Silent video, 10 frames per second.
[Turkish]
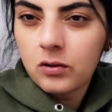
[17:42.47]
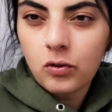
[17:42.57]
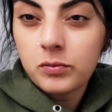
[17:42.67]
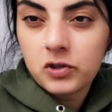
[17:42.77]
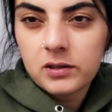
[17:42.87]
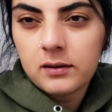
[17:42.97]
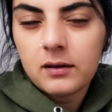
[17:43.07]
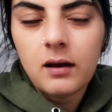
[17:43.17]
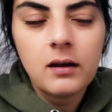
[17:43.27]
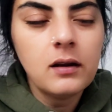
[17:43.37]
Öyle bir şey dedi
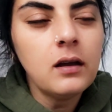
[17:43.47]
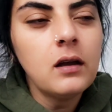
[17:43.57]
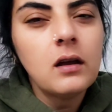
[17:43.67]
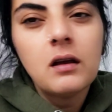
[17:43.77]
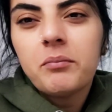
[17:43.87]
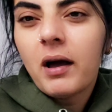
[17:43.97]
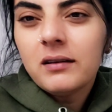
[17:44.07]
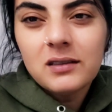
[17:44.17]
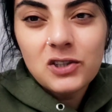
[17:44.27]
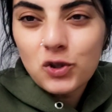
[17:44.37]
yani. Ben
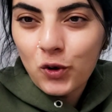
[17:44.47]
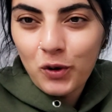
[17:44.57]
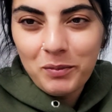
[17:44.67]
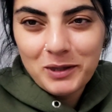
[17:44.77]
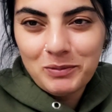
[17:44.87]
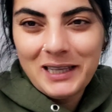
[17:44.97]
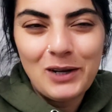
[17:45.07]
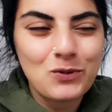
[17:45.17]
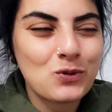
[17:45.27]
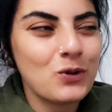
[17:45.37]
hiç görmedim
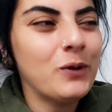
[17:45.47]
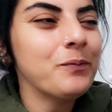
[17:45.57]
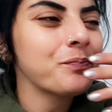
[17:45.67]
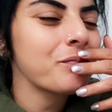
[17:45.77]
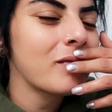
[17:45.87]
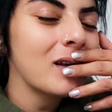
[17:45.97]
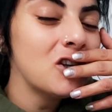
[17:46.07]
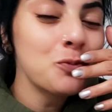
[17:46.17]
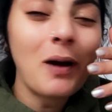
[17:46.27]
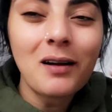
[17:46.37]
televizyonu.
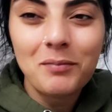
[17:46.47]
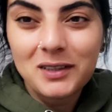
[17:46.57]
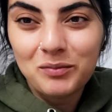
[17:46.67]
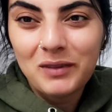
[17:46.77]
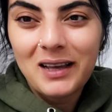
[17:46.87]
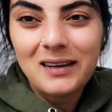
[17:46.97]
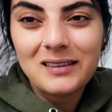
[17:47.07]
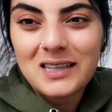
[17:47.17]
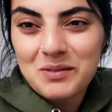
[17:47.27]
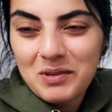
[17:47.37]
Hiç bakmadım da yani
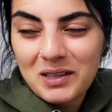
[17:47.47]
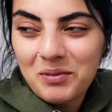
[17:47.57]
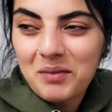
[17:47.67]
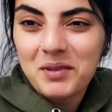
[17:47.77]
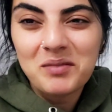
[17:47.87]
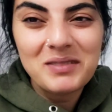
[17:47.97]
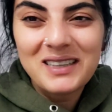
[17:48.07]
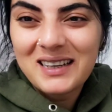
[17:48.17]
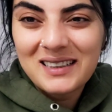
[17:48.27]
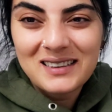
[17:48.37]
resmine de bakmadım.
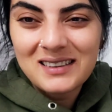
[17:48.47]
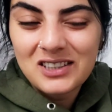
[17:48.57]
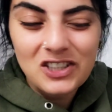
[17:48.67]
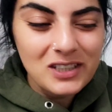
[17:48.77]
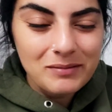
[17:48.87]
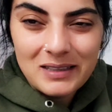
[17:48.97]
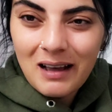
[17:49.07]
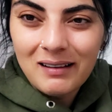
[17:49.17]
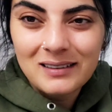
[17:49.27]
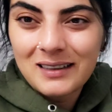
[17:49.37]
Direkt şık diye
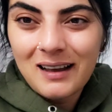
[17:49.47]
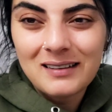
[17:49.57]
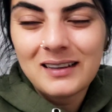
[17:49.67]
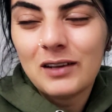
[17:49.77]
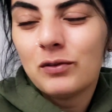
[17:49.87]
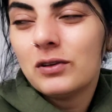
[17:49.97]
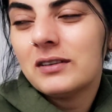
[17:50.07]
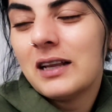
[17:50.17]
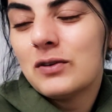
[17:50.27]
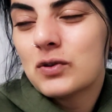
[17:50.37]
aldı yani telefon
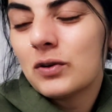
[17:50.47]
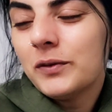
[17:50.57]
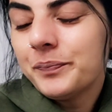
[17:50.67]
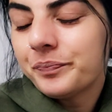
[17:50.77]
televizyonu.